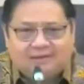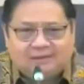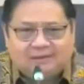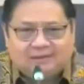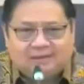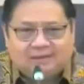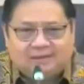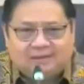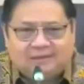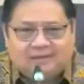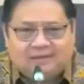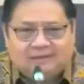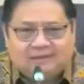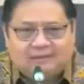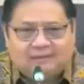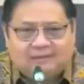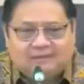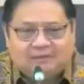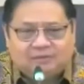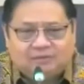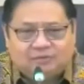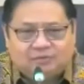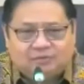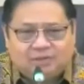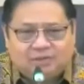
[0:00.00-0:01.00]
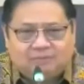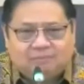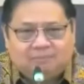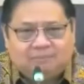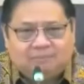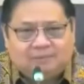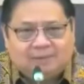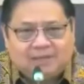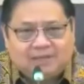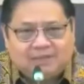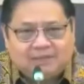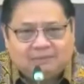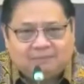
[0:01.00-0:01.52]
dan tentunya
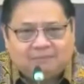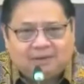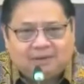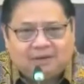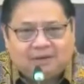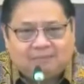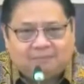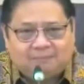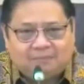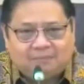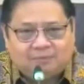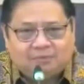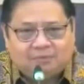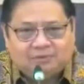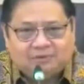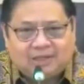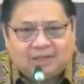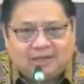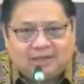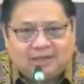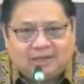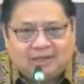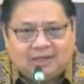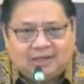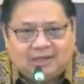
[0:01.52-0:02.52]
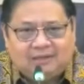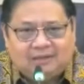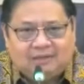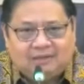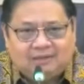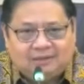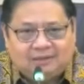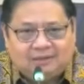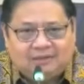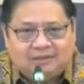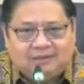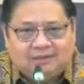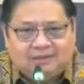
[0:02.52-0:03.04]
bagi para perusahaan
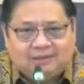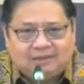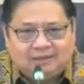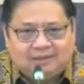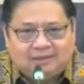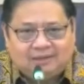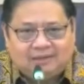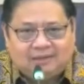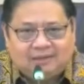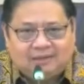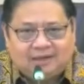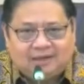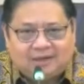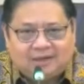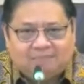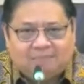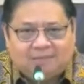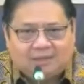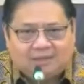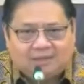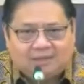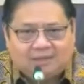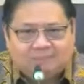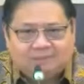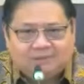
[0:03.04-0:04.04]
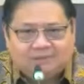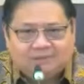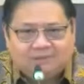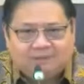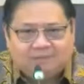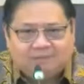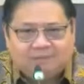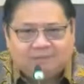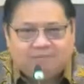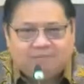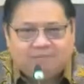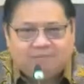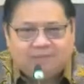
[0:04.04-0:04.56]
ini diharap agar bisa
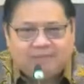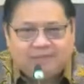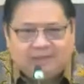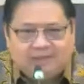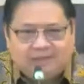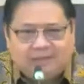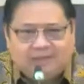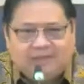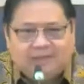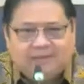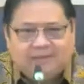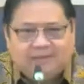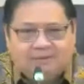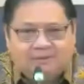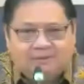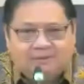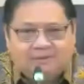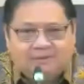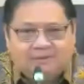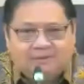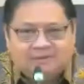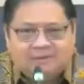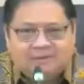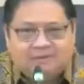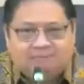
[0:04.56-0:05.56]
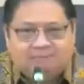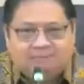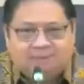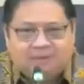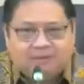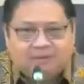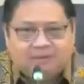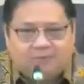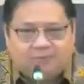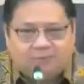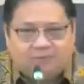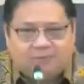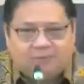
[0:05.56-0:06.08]
membeli
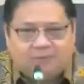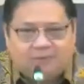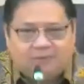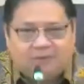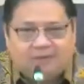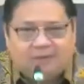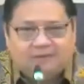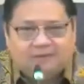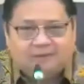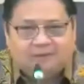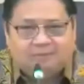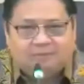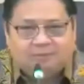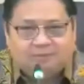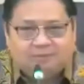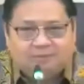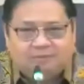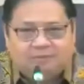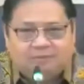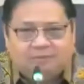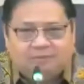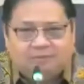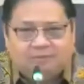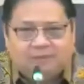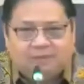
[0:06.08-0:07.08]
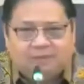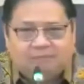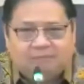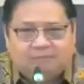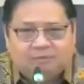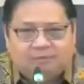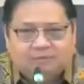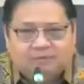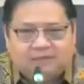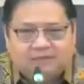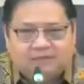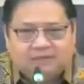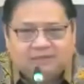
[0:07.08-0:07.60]
CPO ataupun eh,
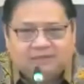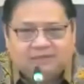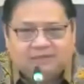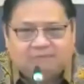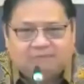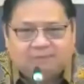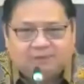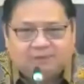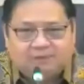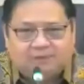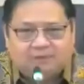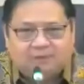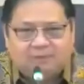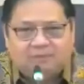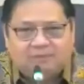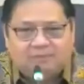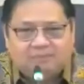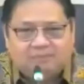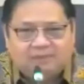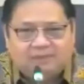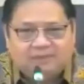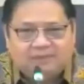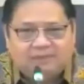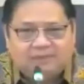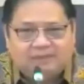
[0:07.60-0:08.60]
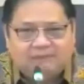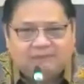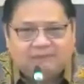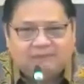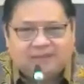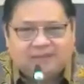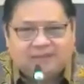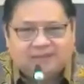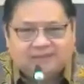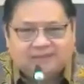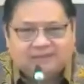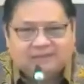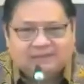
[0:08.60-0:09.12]
perusahaan CPO membeli
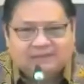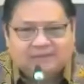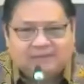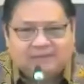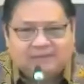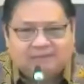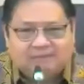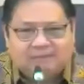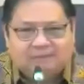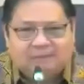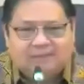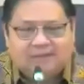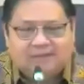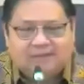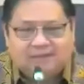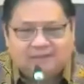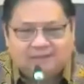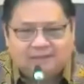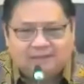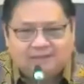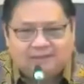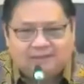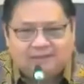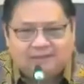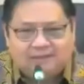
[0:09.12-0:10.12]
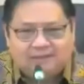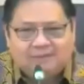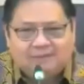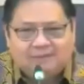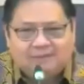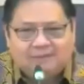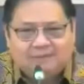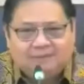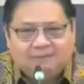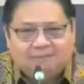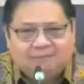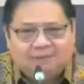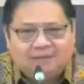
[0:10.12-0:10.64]
TBS dari petani
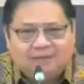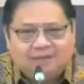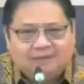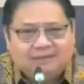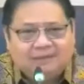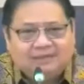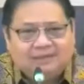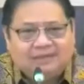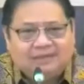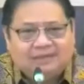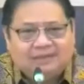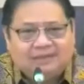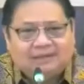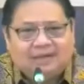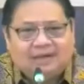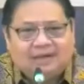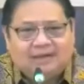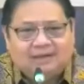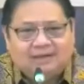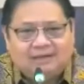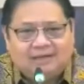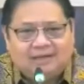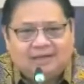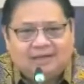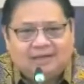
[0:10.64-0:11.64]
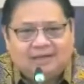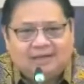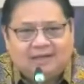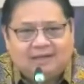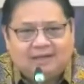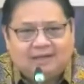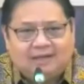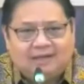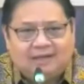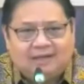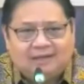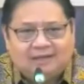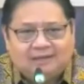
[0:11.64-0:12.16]
pada tingkat harga
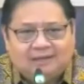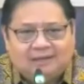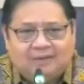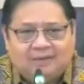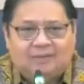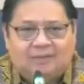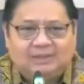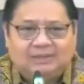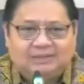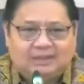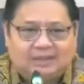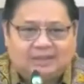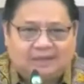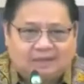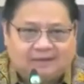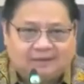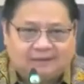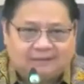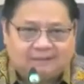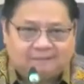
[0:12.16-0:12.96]
yang wajar.